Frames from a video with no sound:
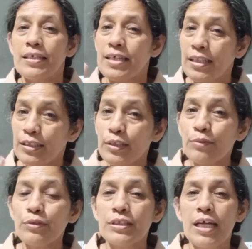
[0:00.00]
Dan
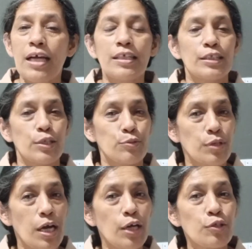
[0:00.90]
tentunya kita
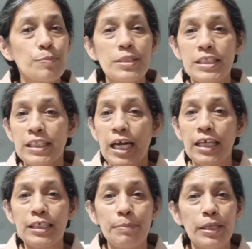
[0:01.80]
juga harus
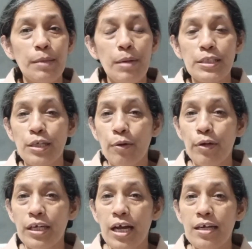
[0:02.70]
menceritakan kepada banyak
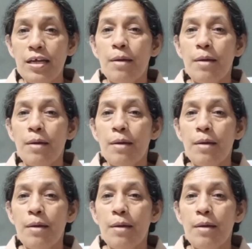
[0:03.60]
orang